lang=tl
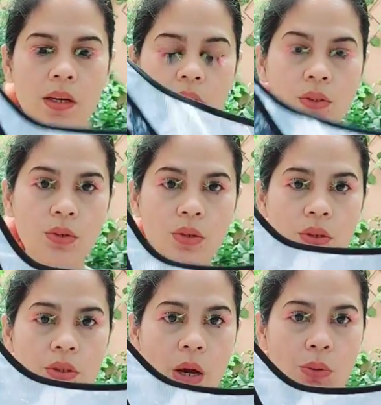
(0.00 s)
So,
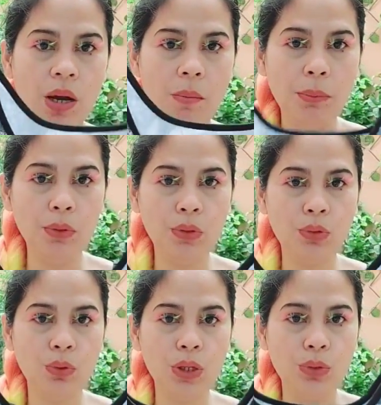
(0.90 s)
sa unang mabunot
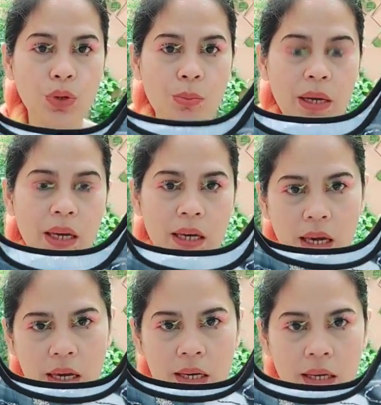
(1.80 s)
ko, ito yung
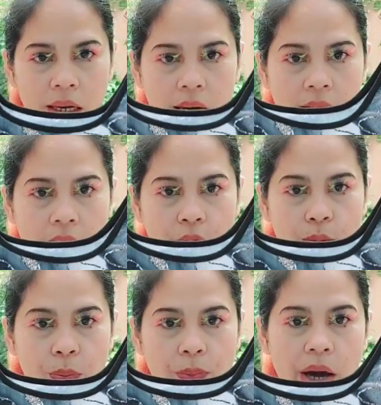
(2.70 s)
magiging ano mo,
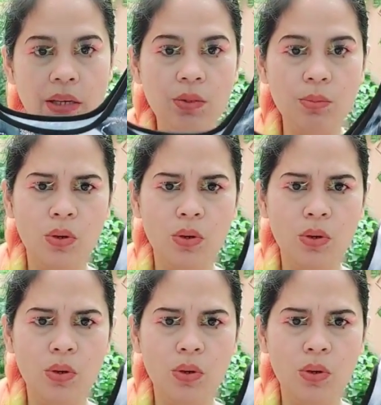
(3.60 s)
price mo.